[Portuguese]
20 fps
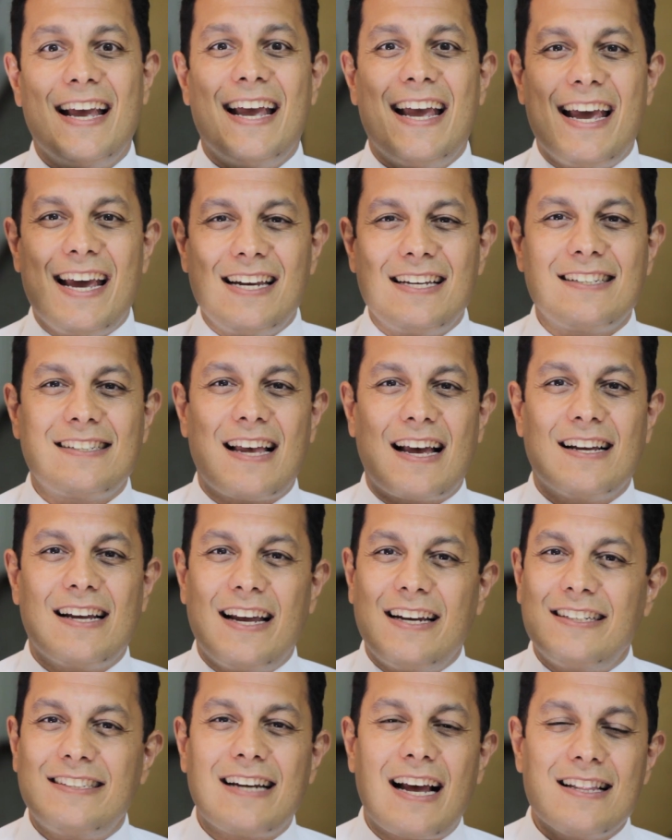eles,
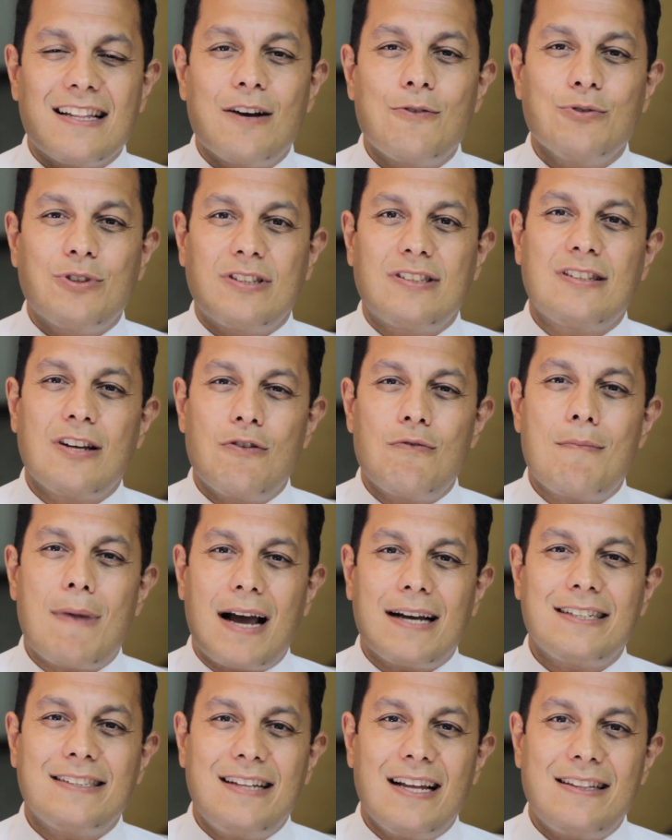eles já não são
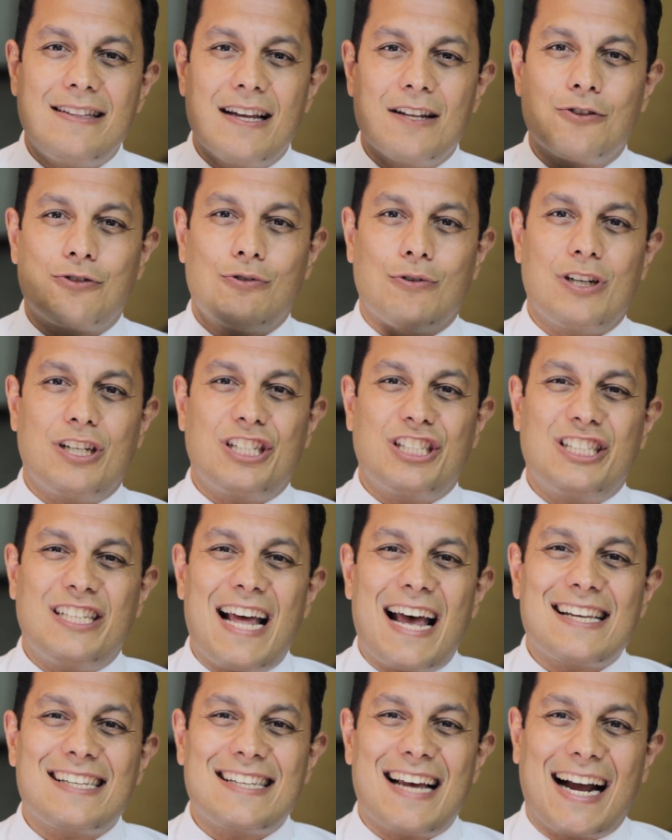mais detentores
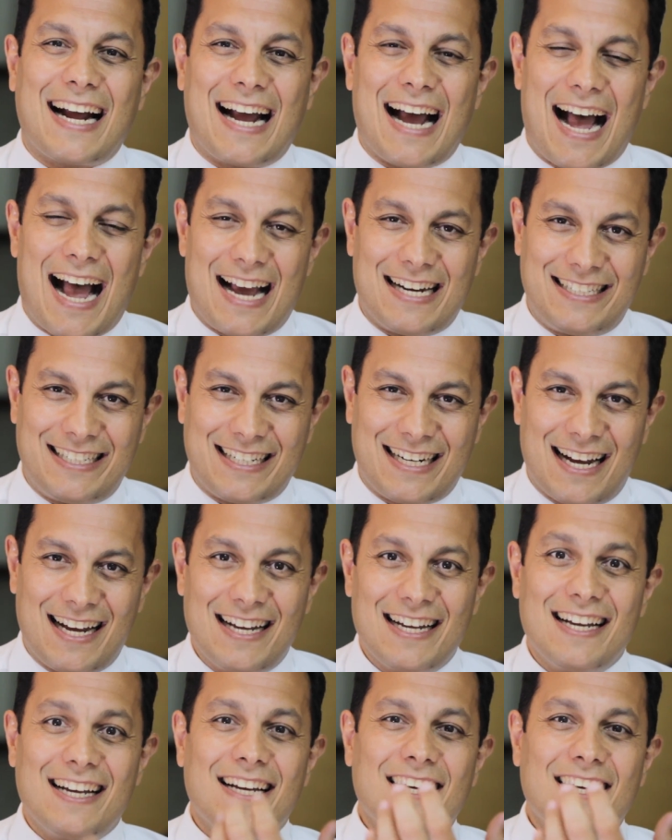dessa casca